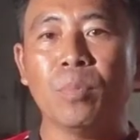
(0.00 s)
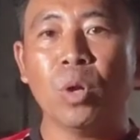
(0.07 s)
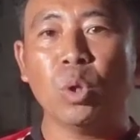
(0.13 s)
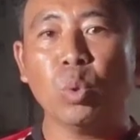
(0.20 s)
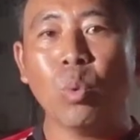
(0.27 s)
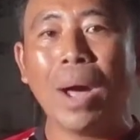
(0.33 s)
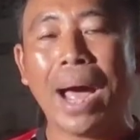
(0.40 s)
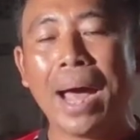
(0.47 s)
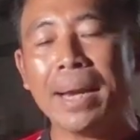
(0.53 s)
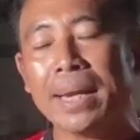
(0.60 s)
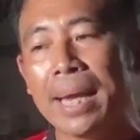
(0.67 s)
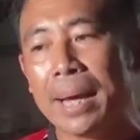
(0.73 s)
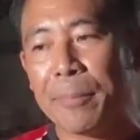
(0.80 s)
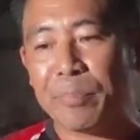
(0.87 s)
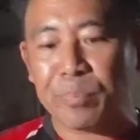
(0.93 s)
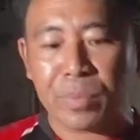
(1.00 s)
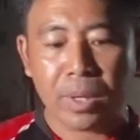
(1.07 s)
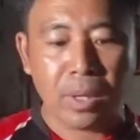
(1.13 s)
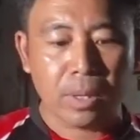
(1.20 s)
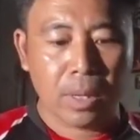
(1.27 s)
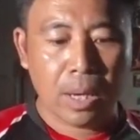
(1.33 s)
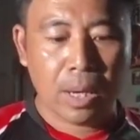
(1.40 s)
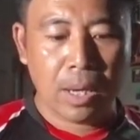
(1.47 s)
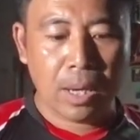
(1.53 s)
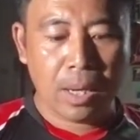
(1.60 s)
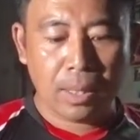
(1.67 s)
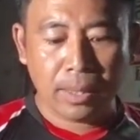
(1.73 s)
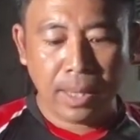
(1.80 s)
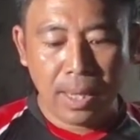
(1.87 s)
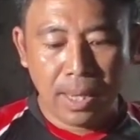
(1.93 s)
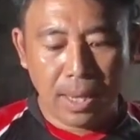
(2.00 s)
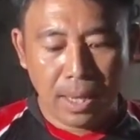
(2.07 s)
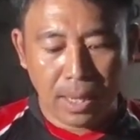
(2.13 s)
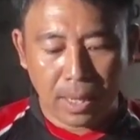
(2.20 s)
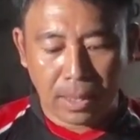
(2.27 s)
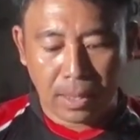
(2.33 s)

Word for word: รถทุกคันเนี่ย ที่